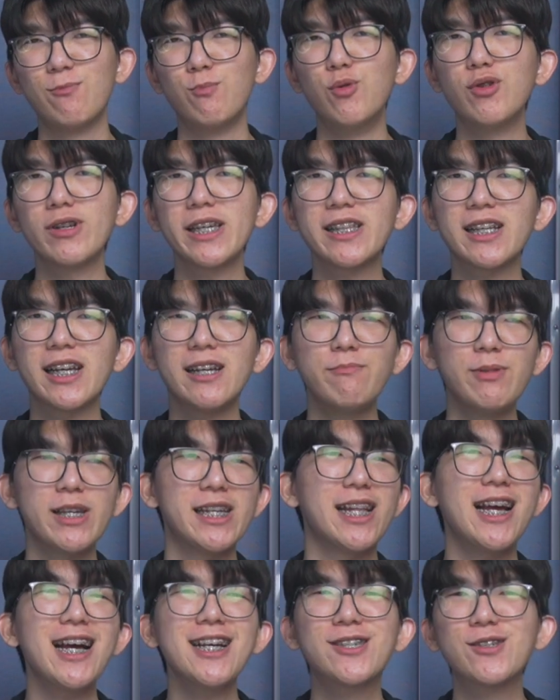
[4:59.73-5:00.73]
Mungkin kalian
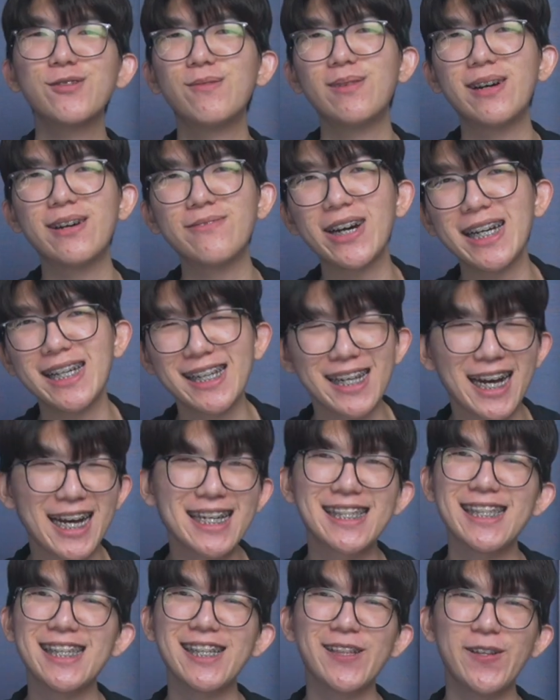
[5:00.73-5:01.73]
pikir, ah cuma main
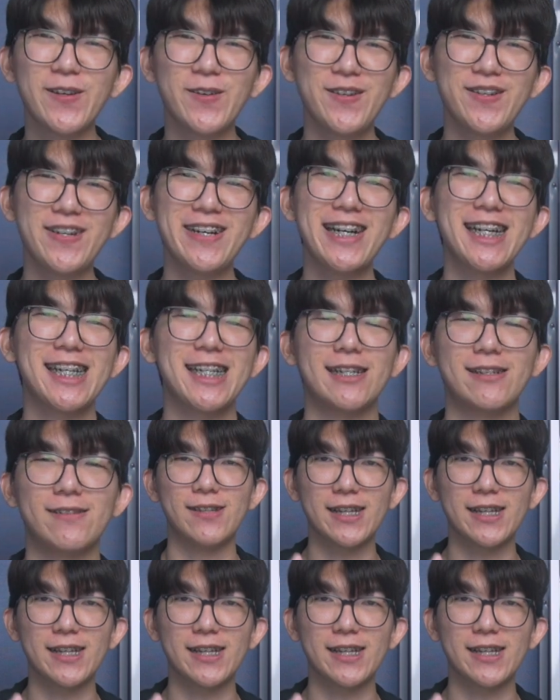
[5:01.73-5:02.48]
gasing doang.